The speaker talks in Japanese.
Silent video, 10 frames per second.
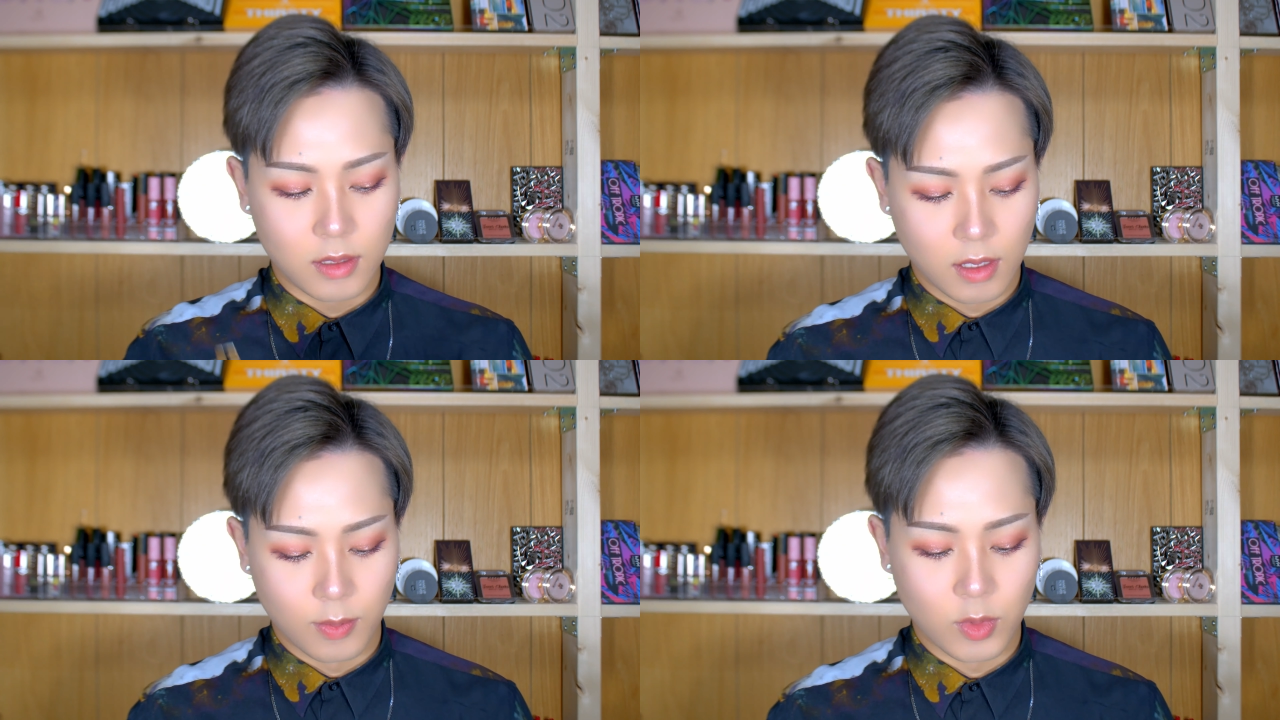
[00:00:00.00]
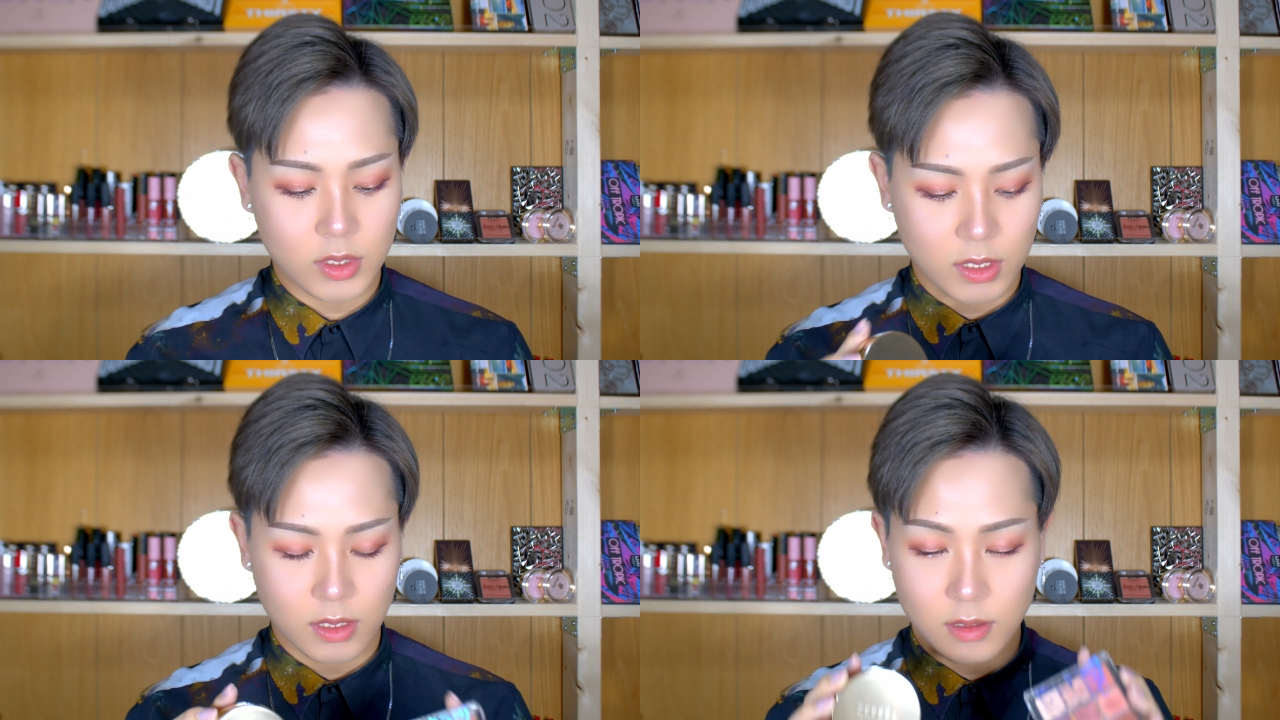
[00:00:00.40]
ね、も
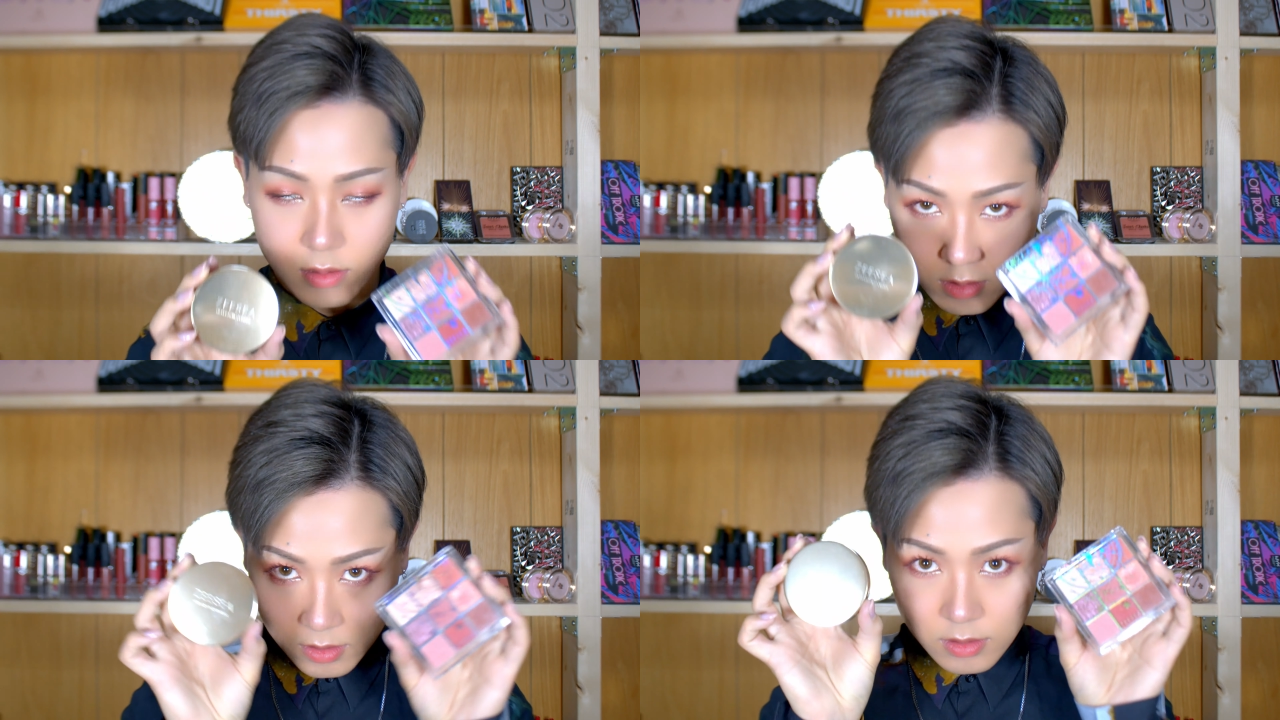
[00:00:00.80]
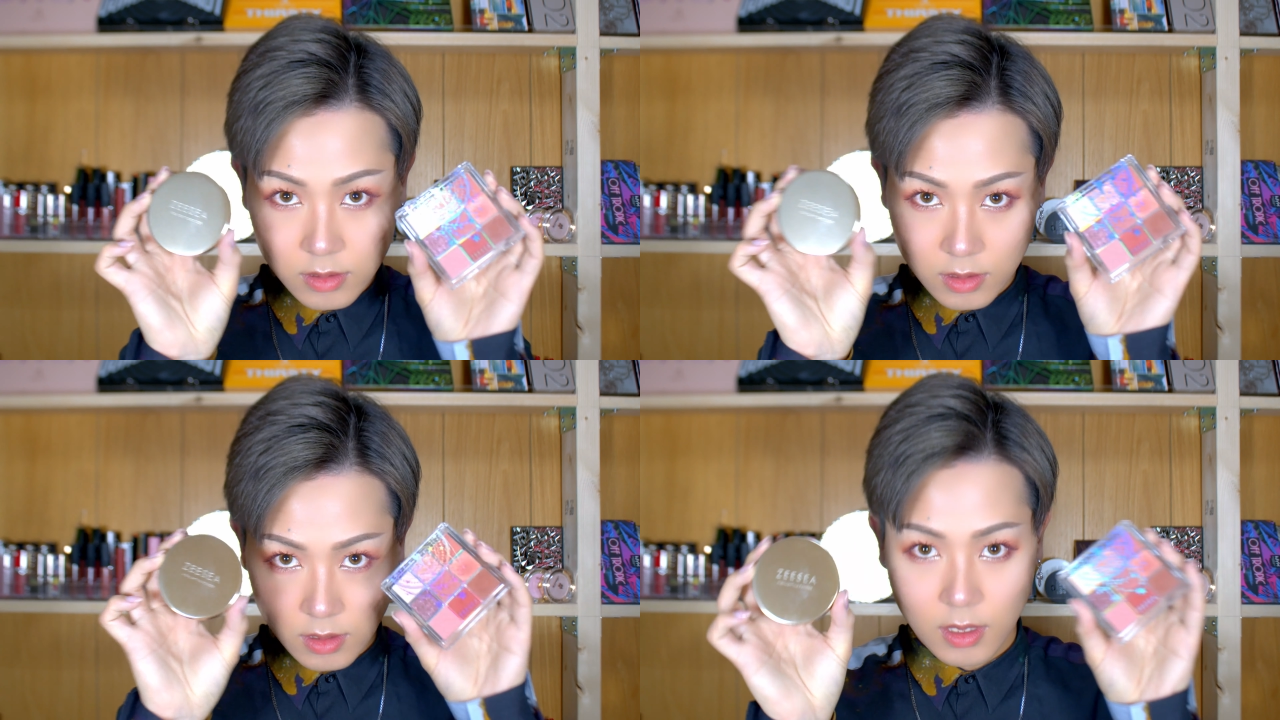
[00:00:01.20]
し、
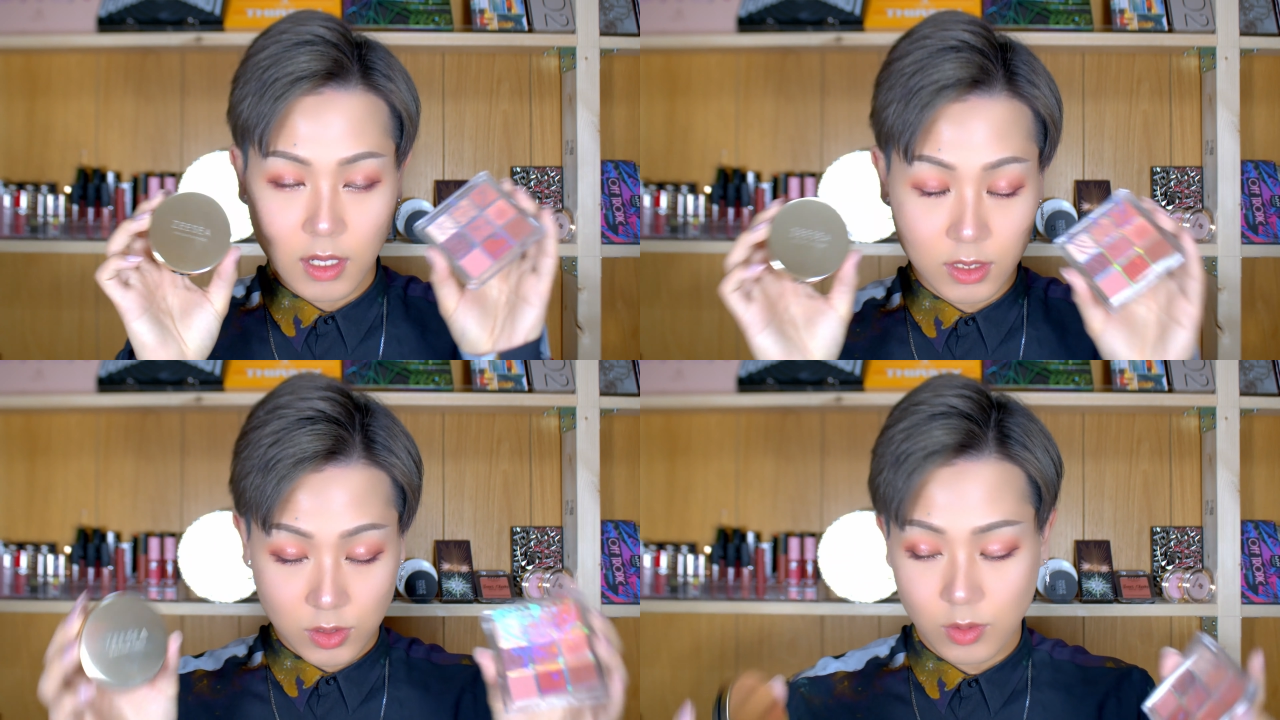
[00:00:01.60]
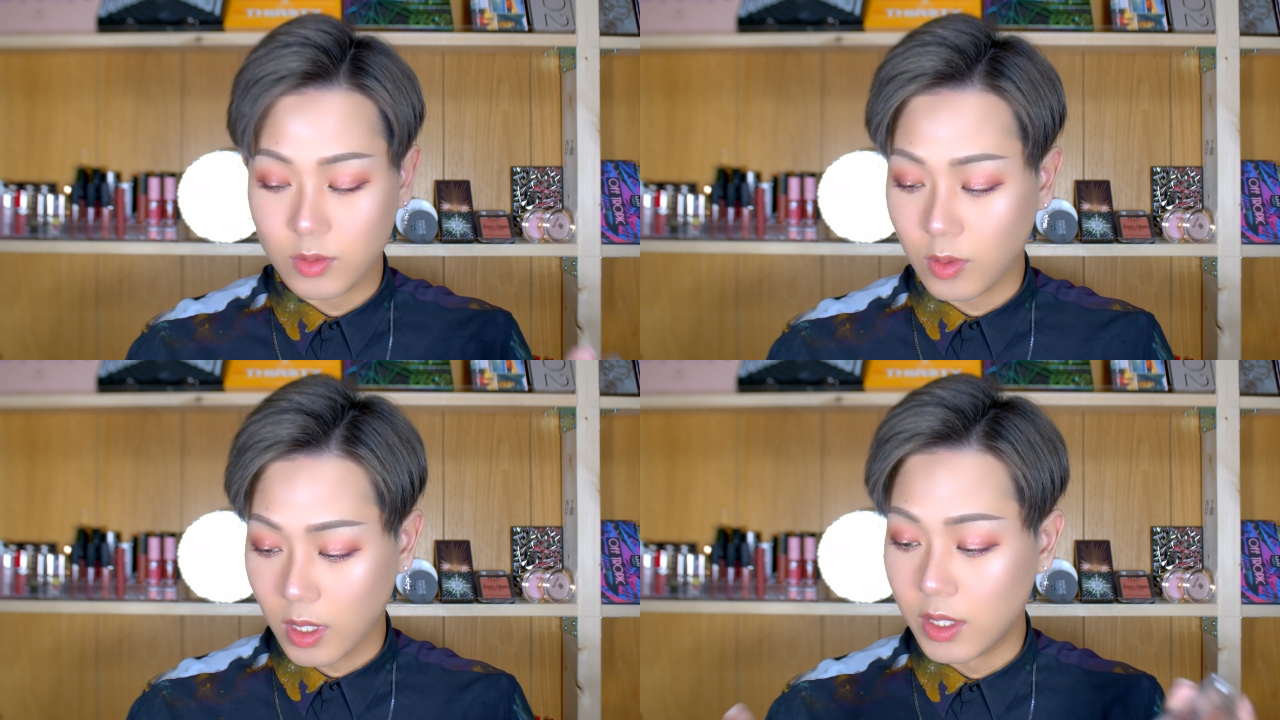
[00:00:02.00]
発色
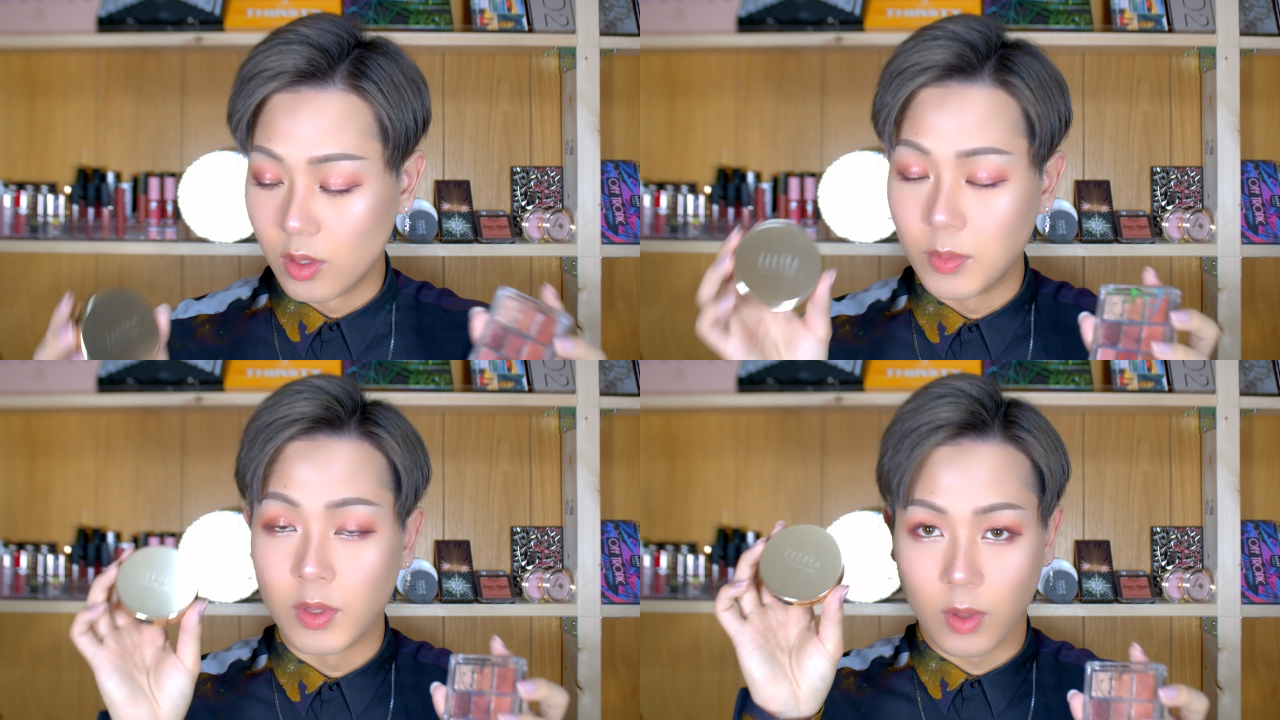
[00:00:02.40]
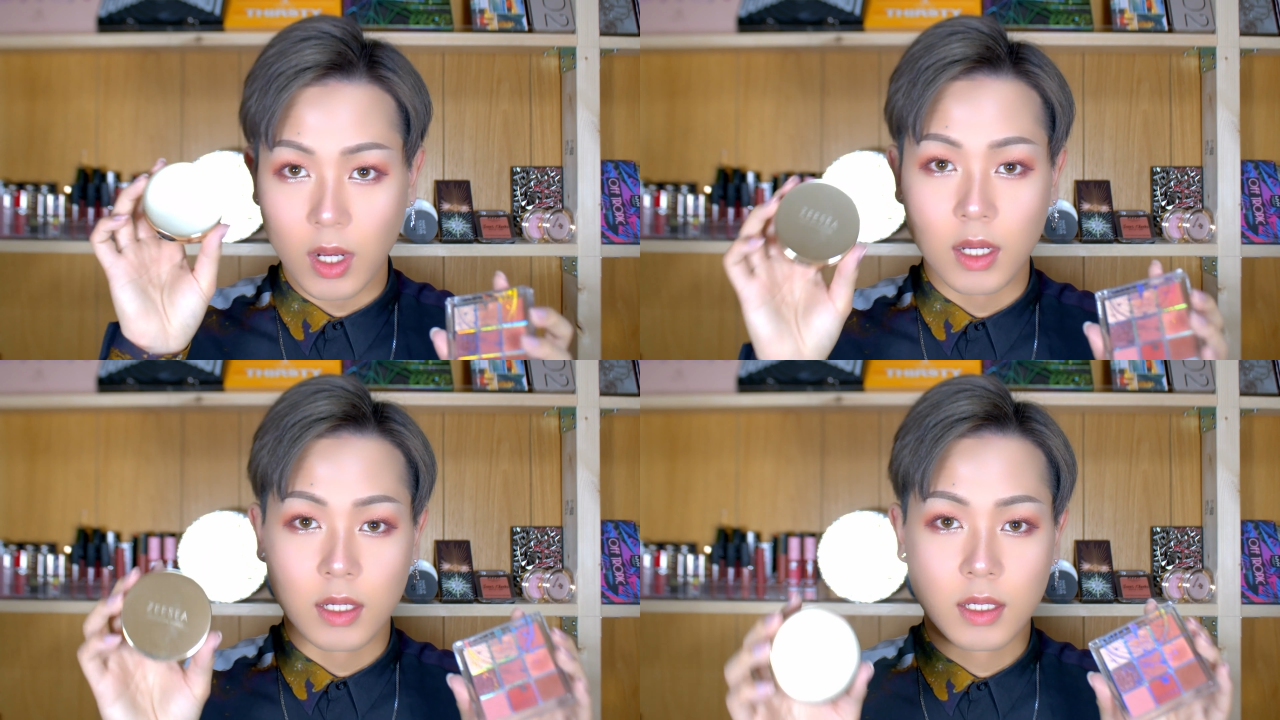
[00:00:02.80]
とか色味とか